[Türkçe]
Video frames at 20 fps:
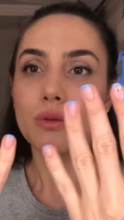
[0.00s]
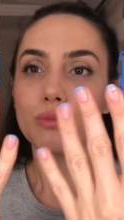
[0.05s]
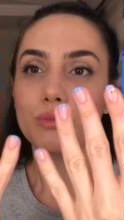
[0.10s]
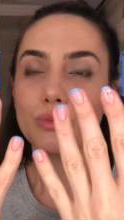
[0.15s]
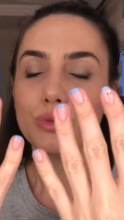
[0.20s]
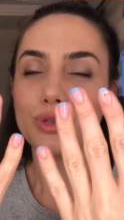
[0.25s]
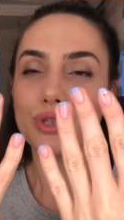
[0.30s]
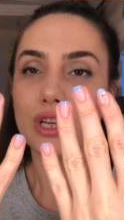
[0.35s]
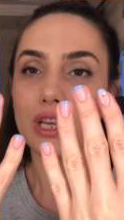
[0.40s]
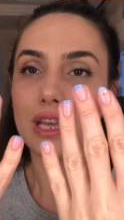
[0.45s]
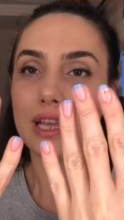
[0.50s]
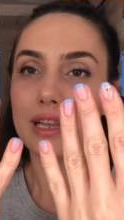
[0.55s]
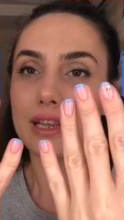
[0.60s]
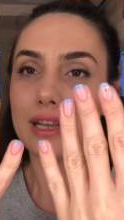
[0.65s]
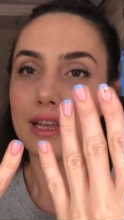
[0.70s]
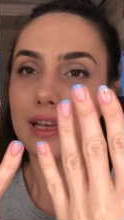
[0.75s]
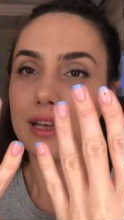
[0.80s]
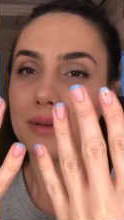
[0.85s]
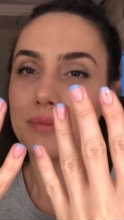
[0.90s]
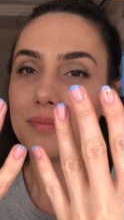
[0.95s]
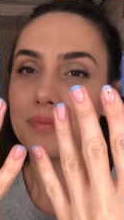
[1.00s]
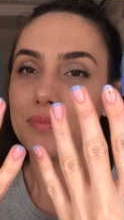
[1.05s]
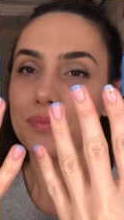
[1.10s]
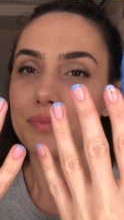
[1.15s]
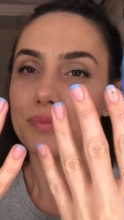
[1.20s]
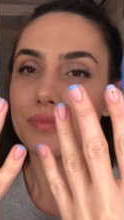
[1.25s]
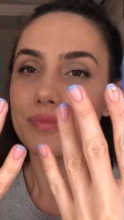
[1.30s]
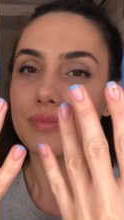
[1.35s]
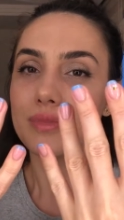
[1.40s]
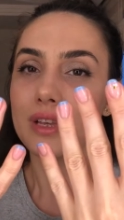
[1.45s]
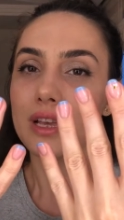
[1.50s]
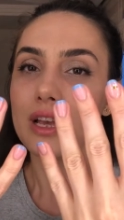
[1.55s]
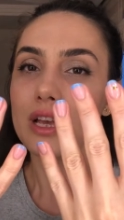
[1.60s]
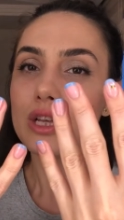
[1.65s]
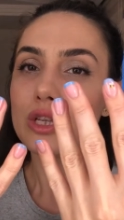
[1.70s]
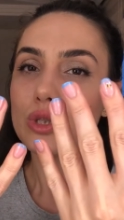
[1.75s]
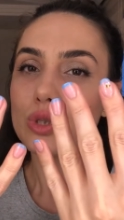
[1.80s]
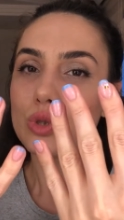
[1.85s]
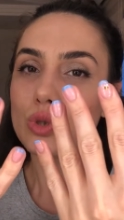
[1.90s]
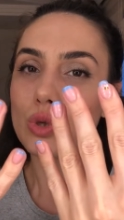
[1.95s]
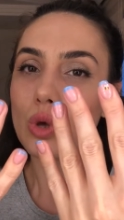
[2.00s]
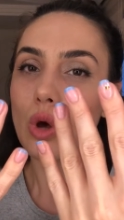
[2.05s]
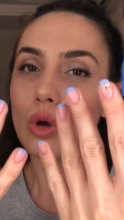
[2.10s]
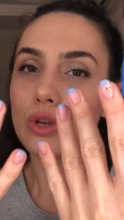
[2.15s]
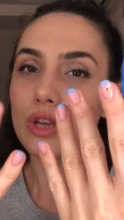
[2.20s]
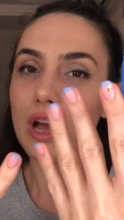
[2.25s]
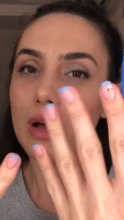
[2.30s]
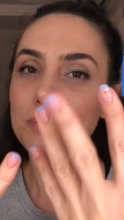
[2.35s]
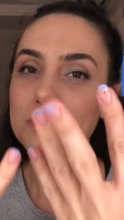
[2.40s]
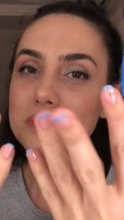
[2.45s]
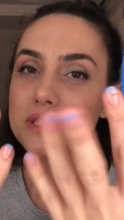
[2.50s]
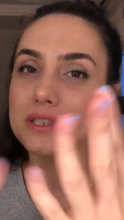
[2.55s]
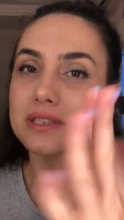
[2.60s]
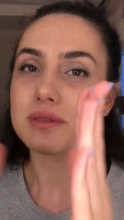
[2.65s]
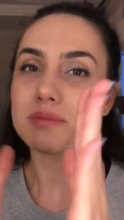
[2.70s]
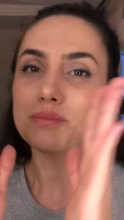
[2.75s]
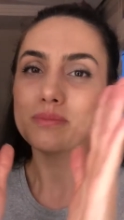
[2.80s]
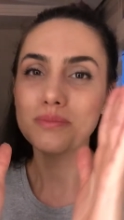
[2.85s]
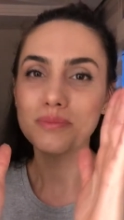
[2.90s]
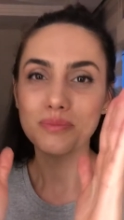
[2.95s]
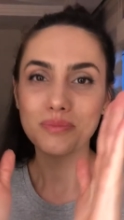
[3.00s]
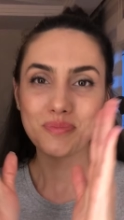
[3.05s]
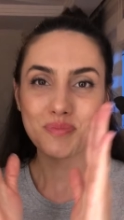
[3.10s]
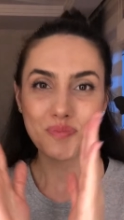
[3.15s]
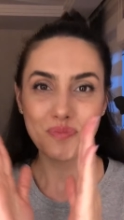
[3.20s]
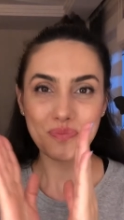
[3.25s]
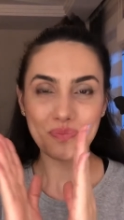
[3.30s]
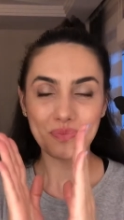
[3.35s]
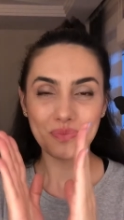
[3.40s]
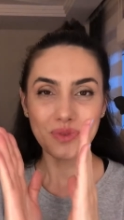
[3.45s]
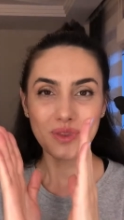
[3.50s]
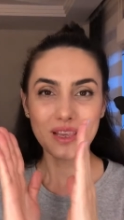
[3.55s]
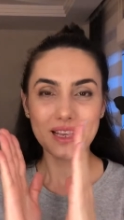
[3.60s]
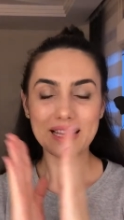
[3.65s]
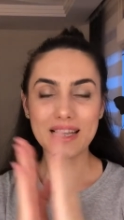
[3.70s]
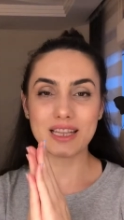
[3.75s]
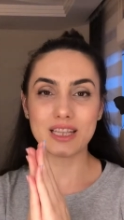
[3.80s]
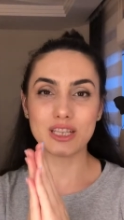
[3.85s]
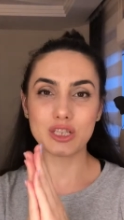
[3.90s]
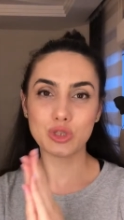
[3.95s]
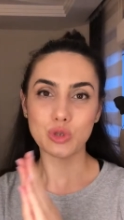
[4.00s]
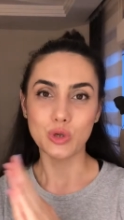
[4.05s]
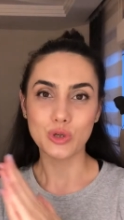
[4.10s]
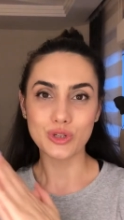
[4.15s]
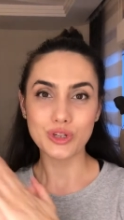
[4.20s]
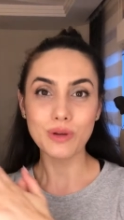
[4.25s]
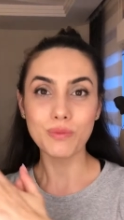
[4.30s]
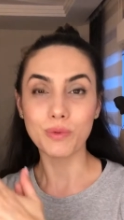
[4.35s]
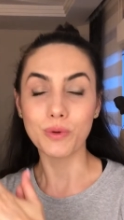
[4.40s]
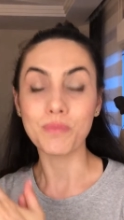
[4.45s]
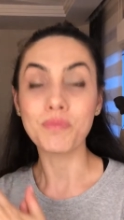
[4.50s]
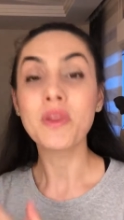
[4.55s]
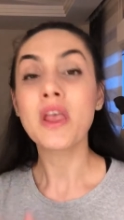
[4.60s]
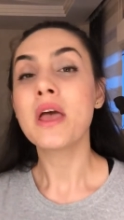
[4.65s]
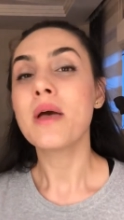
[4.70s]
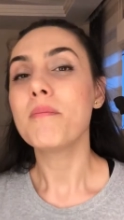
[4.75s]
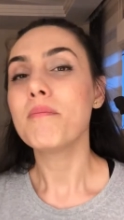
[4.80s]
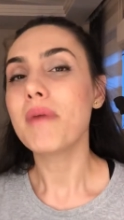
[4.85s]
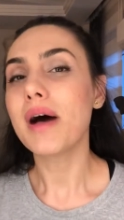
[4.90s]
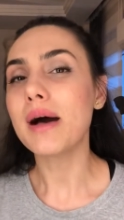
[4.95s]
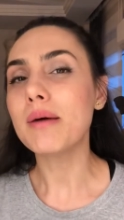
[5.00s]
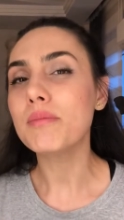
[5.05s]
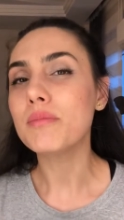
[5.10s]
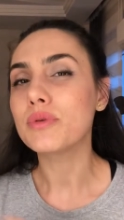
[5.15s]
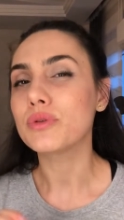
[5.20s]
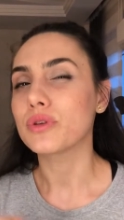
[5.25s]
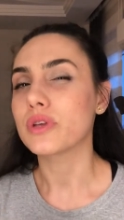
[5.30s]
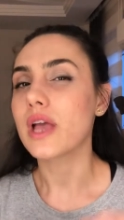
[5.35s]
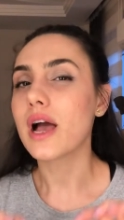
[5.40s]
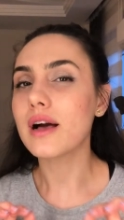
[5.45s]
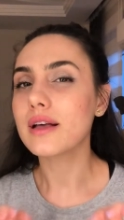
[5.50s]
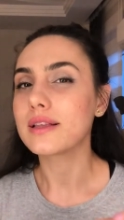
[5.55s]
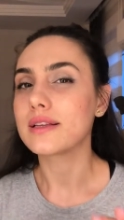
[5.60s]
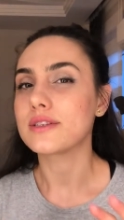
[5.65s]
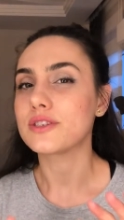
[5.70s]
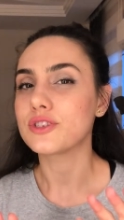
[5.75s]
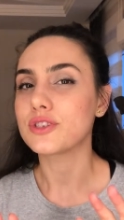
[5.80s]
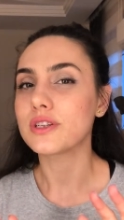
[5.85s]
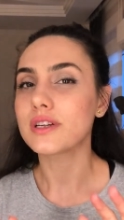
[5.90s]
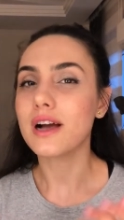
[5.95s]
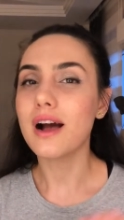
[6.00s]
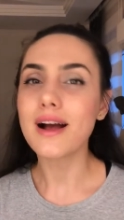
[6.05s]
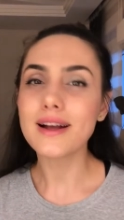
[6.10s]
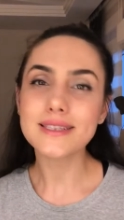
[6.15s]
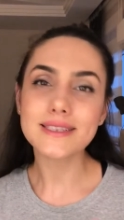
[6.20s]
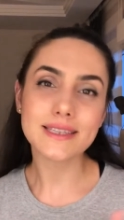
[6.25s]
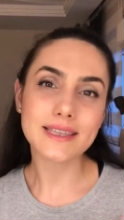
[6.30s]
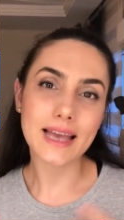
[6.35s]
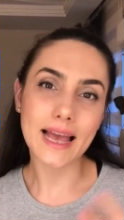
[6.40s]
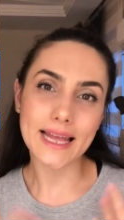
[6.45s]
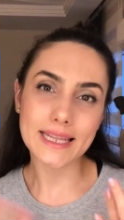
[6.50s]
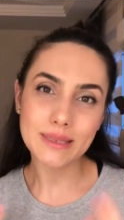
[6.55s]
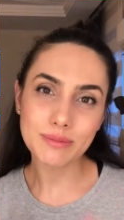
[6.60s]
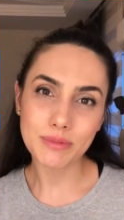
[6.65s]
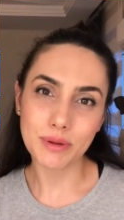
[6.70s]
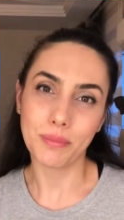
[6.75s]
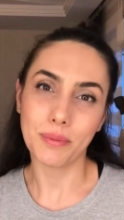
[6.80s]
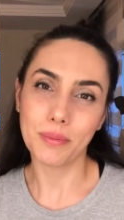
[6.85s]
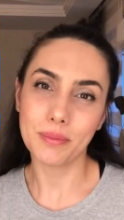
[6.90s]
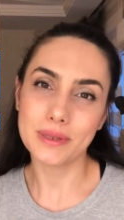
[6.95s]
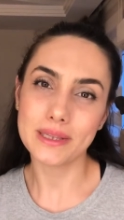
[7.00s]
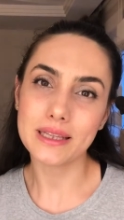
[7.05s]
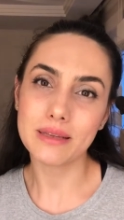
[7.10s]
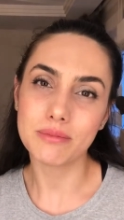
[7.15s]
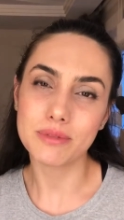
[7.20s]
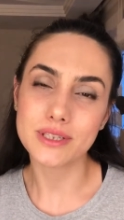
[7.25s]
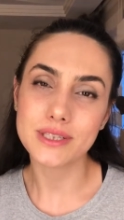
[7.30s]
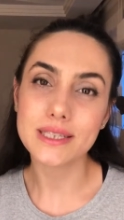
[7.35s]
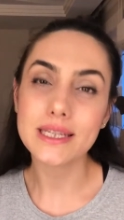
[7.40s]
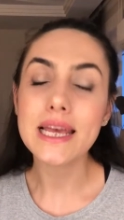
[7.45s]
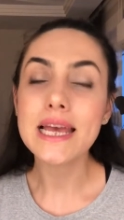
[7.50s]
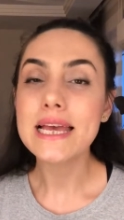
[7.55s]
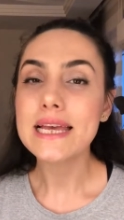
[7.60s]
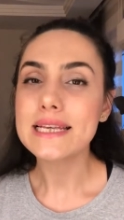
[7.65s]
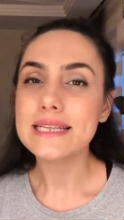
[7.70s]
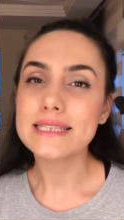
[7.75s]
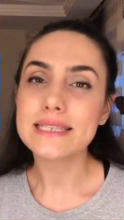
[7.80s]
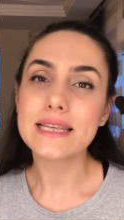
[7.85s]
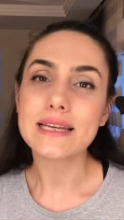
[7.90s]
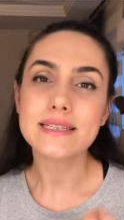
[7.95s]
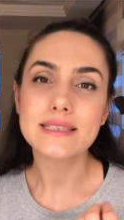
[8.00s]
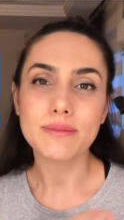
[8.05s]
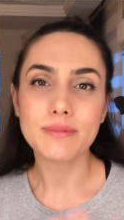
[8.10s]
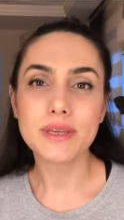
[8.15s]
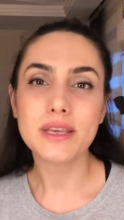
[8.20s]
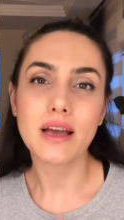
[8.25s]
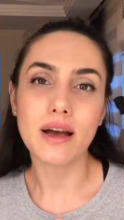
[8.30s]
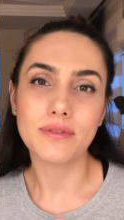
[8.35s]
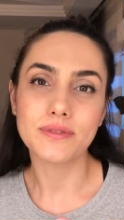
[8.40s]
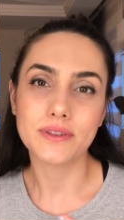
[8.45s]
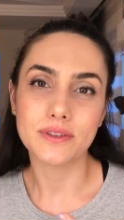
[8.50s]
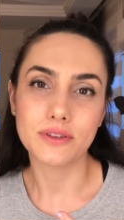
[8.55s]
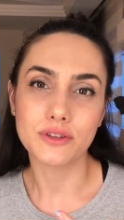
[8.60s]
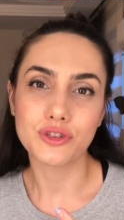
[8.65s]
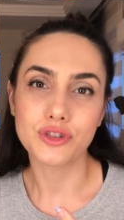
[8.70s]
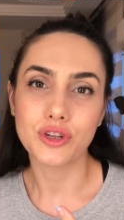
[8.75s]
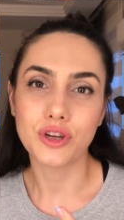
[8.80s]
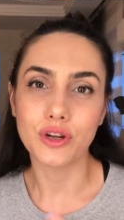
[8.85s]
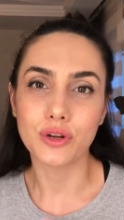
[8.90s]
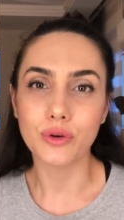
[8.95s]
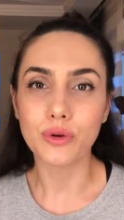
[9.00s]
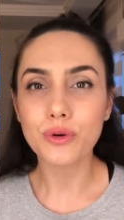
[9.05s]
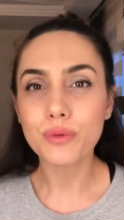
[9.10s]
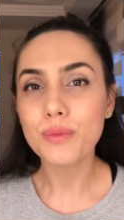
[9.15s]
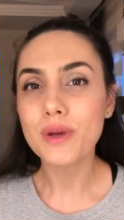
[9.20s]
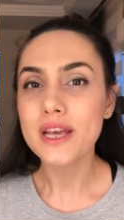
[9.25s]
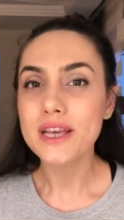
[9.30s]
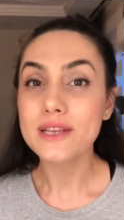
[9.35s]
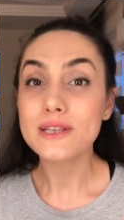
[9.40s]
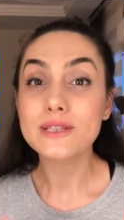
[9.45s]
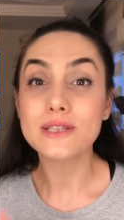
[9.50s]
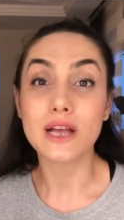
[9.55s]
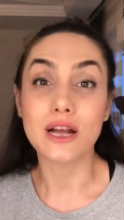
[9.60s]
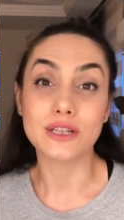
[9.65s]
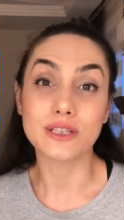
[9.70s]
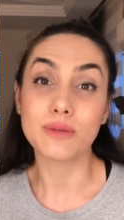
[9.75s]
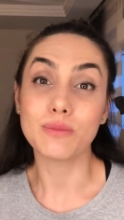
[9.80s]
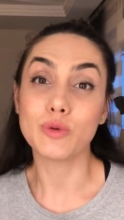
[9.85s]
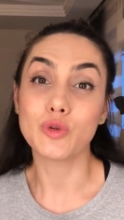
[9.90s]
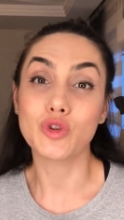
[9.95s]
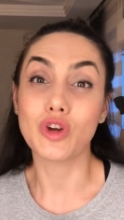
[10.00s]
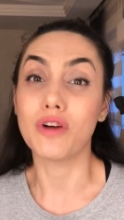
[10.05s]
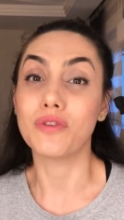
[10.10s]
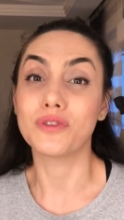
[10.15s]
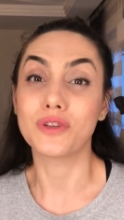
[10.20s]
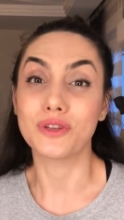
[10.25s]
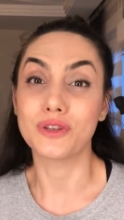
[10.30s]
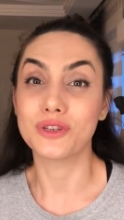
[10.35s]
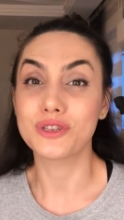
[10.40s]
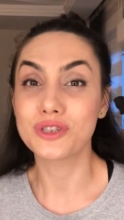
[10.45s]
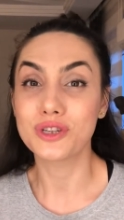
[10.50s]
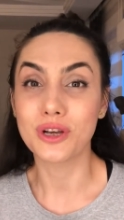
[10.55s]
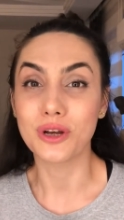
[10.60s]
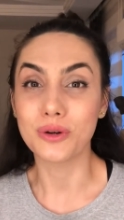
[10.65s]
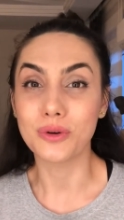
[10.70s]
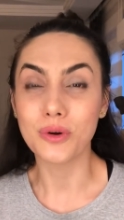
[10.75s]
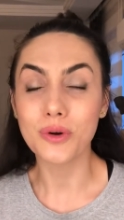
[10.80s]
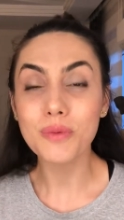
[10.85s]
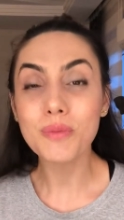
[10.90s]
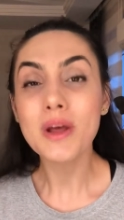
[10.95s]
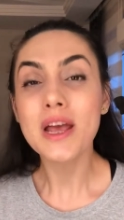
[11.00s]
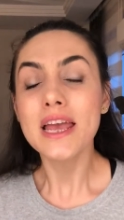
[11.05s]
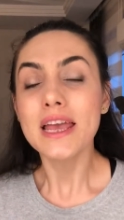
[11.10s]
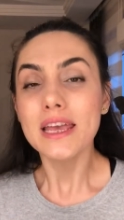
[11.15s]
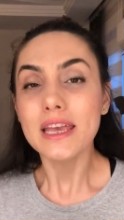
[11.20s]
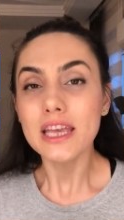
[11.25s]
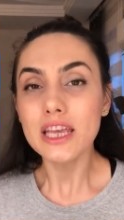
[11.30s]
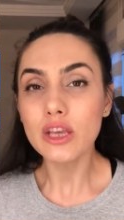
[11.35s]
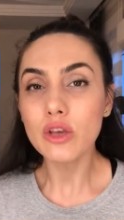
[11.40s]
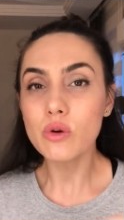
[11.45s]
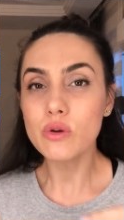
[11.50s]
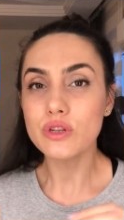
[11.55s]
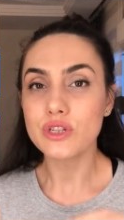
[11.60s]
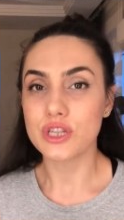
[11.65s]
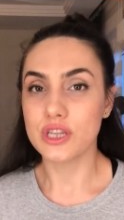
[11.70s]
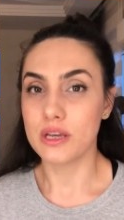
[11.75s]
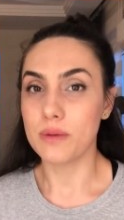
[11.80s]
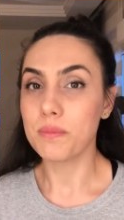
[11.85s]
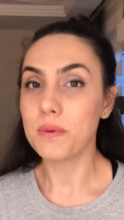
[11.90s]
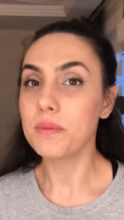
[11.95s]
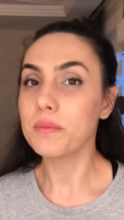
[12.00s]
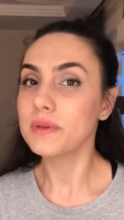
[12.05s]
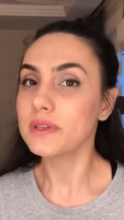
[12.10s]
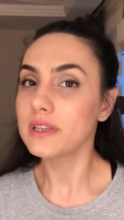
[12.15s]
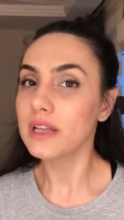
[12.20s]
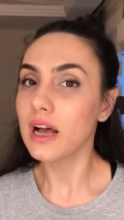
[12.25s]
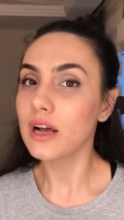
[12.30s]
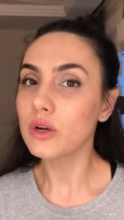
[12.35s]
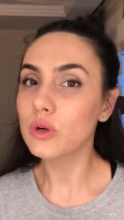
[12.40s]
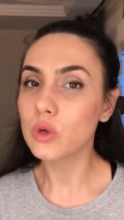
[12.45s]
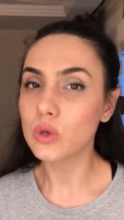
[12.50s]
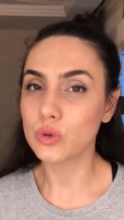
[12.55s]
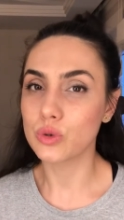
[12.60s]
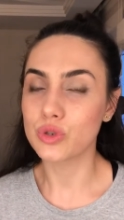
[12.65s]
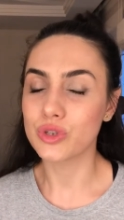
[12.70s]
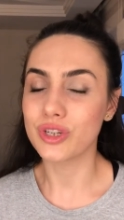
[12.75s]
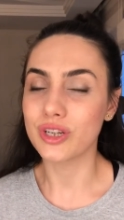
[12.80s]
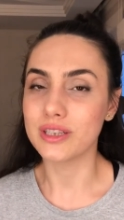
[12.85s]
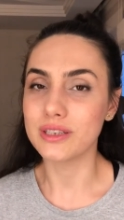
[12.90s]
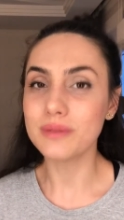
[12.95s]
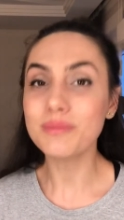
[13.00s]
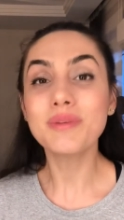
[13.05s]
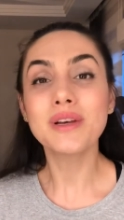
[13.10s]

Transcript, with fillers: Bu şekilde son yaptığım kalıcı oje bu. Ben bunu yaklaşık artık kendim yapabildiğim için istersem iki haftada çıkarıyorum, istersem üç haftada çıkarıyorum. İlk önce yapımından konuşalım,